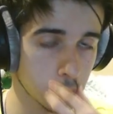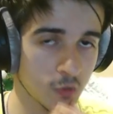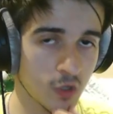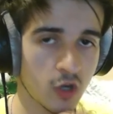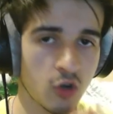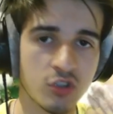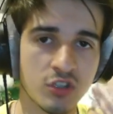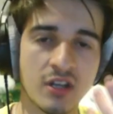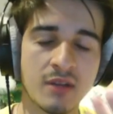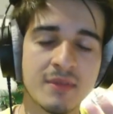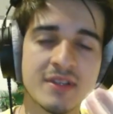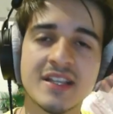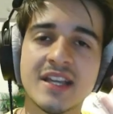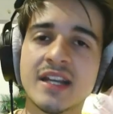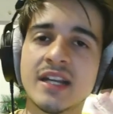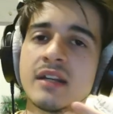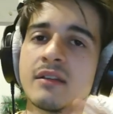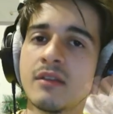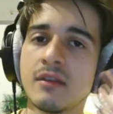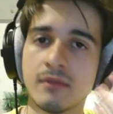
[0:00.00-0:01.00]
Los animes que
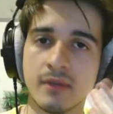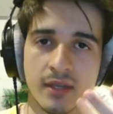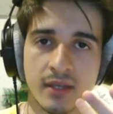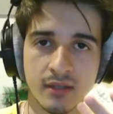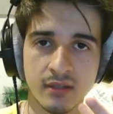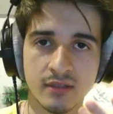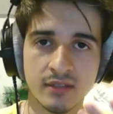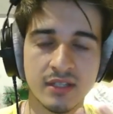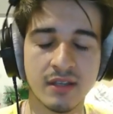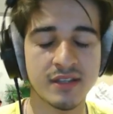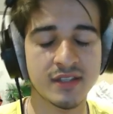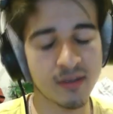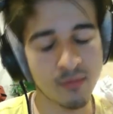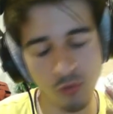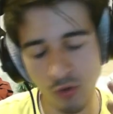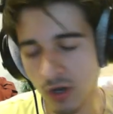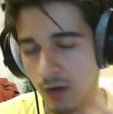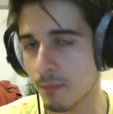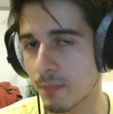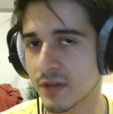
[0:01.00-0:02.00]
reviven, ¿sabes? Se
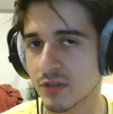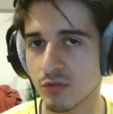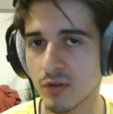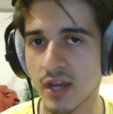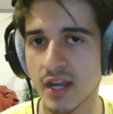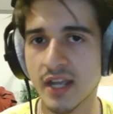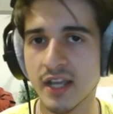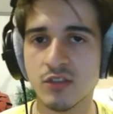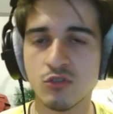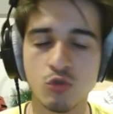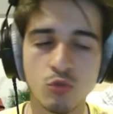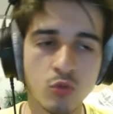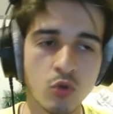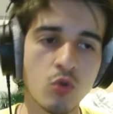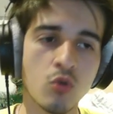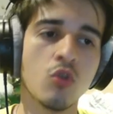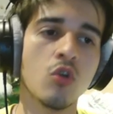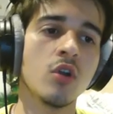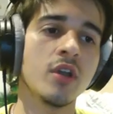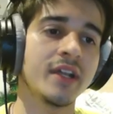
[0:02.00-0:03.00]
muere el personaje en su
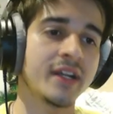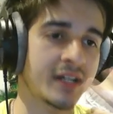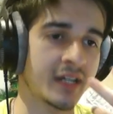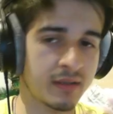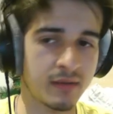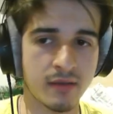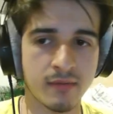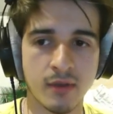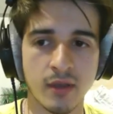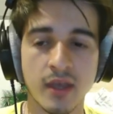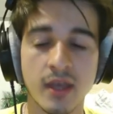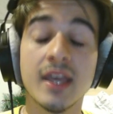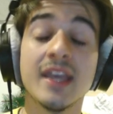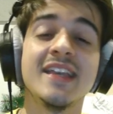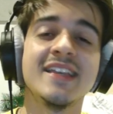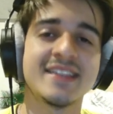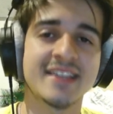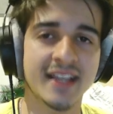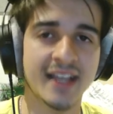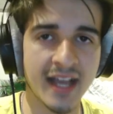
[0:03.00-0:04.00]
mundo y revive,
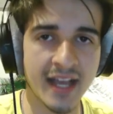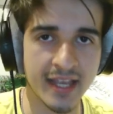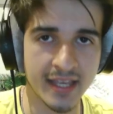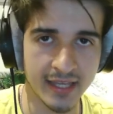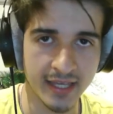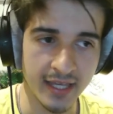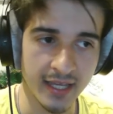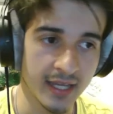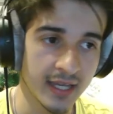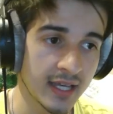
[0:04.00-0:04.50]
y se cae.